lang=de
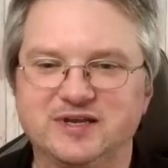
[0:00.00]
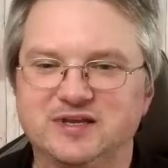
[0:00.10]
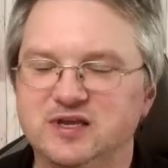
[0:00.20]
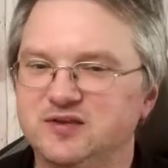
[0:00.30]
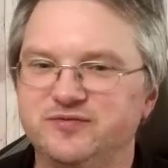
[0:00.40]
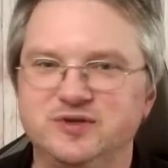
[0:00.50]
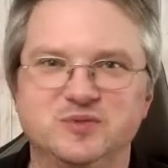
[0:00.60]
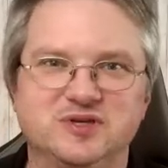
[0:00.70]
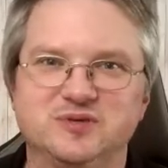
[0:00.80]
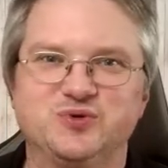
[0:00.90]
ich irgendwie
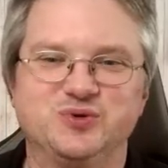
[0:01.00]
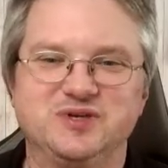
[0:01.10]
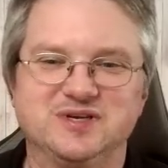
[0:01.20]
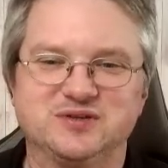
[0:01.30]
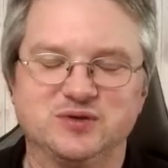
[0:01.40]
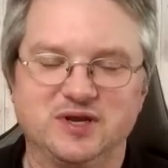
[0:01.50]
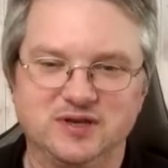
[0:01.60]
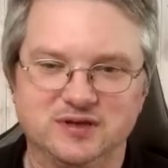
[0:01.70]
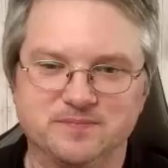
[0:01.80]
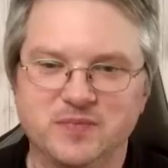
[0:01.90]
mit dem Turnier zu
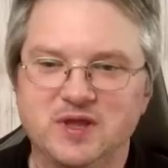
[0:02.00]
Ende.